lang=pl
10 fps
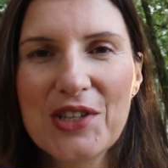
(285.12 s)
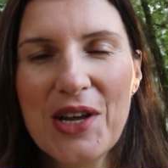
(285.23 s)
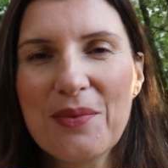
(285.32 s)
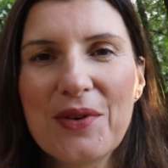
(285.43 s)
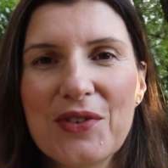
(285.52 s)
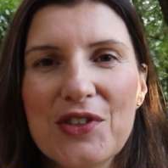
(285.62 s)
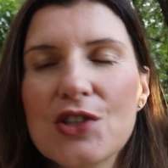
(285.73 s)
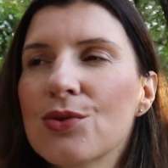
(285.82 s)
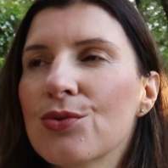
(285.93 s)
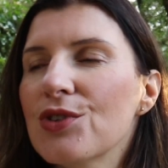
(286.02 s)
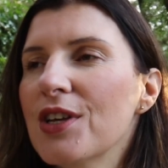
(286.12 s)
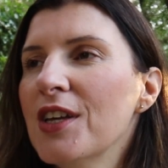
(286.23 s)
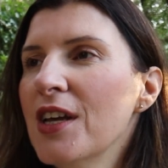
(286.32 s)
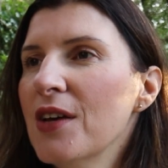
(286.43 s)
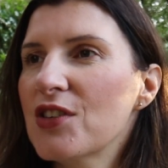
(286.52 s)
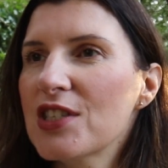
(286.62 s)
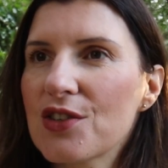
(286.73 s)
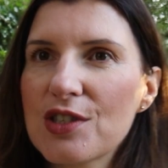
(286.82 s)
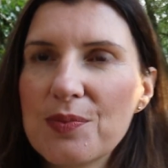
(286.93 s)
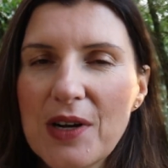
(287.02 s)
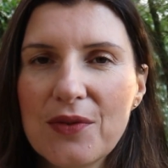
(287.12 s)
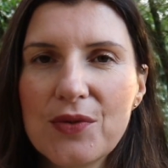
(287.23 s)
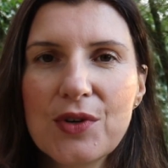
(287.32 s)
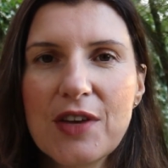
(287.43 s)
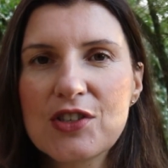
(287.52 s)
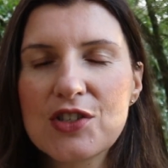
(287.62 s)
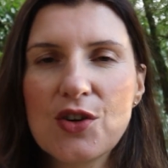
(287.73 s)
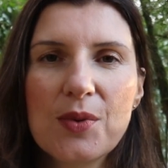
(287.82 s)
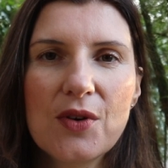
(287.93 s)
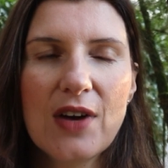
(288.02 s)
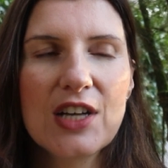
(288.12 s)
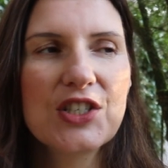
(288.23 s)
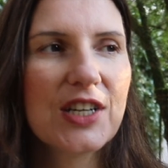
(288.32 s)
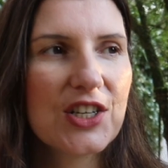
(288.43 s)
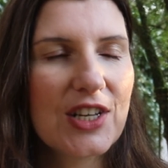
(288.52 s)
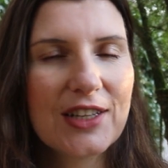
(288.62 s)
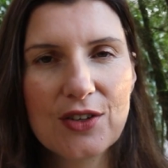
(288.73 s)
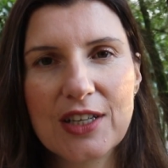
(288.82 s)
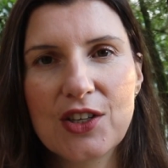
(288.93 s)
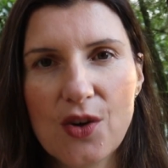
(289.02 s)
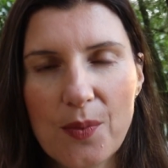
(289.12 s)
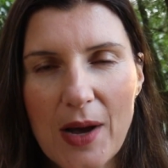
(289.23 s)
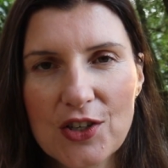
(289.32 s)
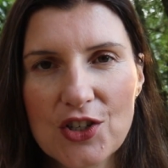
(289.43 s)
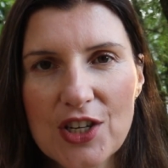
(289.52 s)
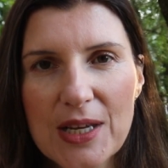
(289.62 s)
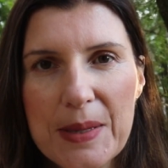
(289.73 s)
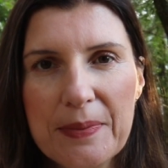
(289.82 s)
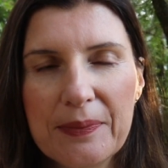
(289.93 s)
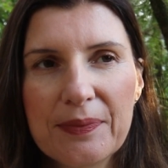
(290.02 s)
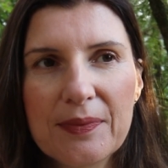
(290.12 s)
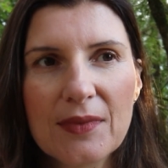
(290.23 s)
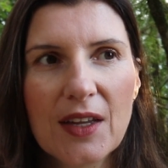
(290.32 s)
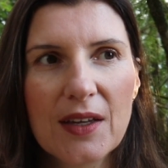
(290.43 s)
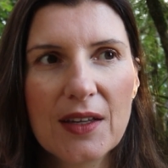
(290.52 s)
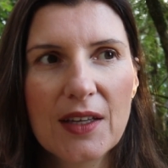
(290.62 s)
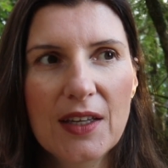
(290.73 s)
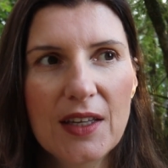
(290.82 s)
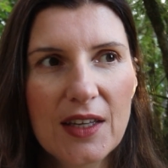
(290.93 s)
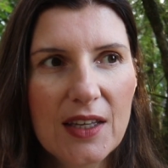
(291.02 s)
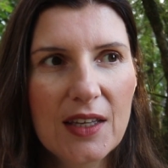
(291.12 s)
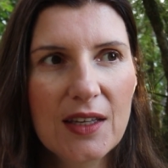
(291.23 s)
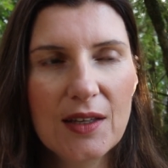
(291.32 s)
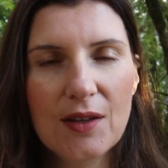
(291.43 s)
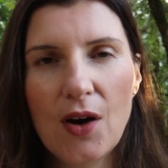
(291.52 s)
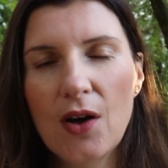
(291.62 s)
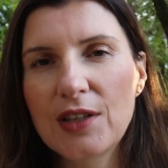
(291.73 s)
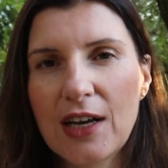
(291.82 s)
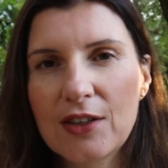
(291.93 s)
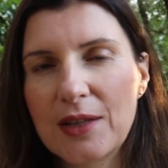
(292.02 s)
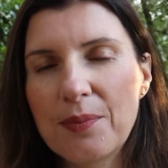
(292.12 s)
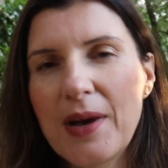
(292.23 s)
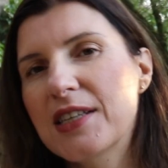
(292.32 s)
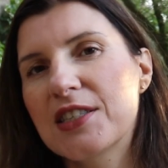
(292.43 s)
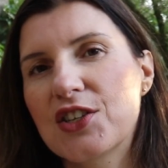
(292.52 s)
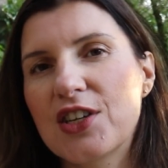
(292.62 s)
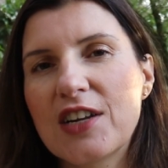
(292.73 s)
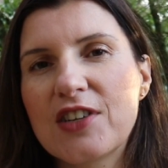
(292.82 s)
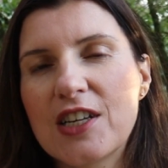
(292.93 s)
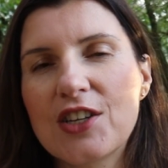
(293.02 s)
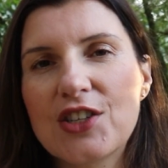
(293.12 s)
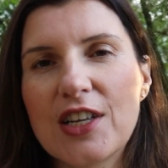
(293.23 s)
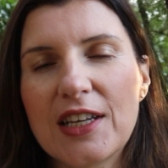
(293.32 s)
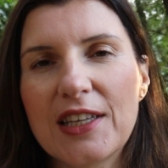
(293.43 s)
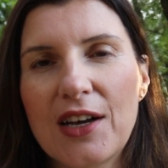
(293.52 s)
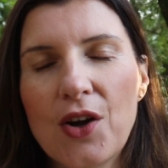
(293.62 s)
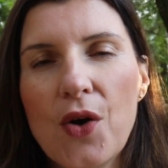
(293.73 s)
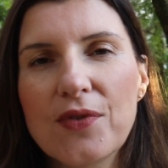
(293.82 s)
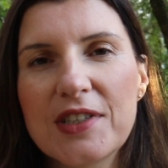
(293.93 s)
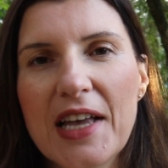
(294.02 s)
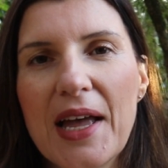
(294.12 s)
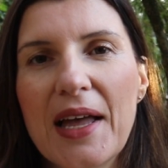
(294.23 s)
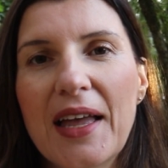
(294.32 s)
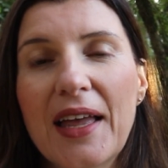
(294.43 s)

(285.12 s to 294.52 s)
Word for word: można powiedzieć, który wszystko sprawuje, wszystko prowadzi, reszta tylko na niego patrzy. E, I on jak ten pasterz, reszta tak jak owce,